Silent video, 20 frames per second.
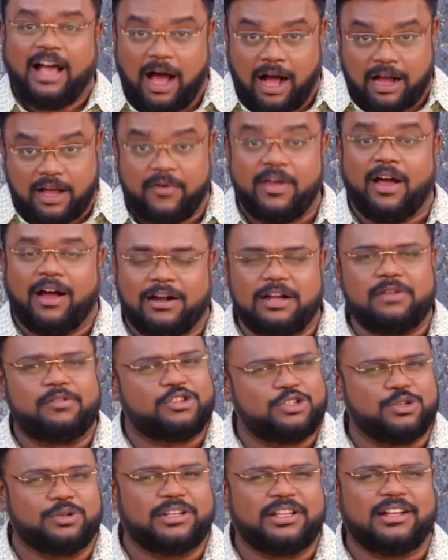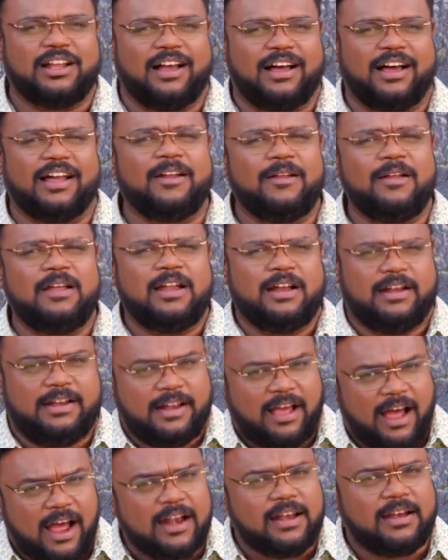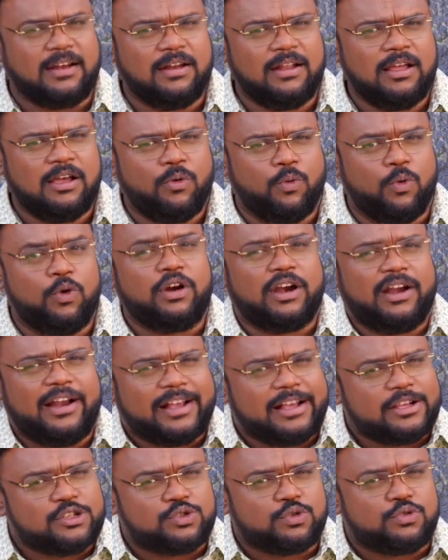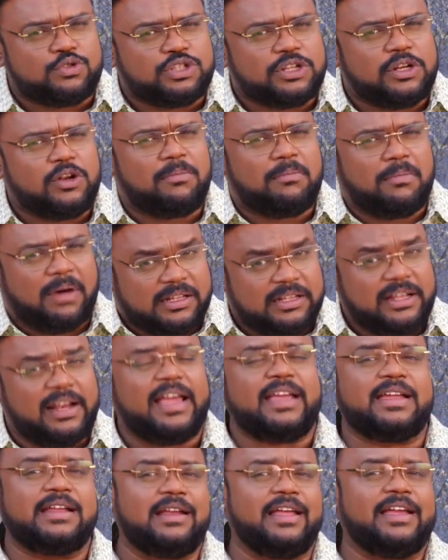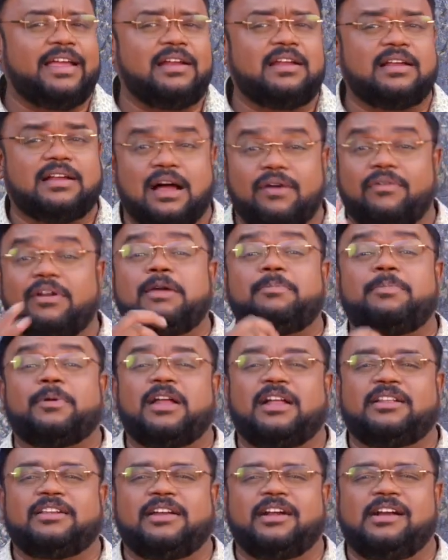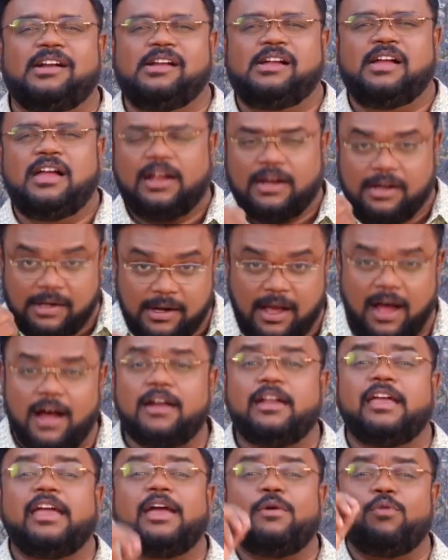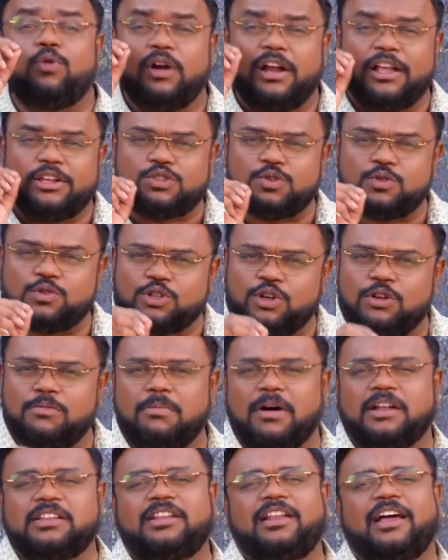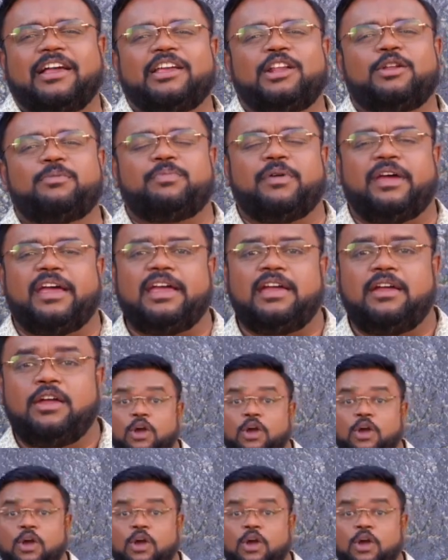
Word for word: ஆகவே ஆண்டவர் சொல்கிறார் நான் உங்களுக்கு சுற்றிலும் மதிலே இல்லை என்று கவலைப்படாதீர்கள் நானே உங்களை சுற்றிலும் மதிலாய் இருப்பேன்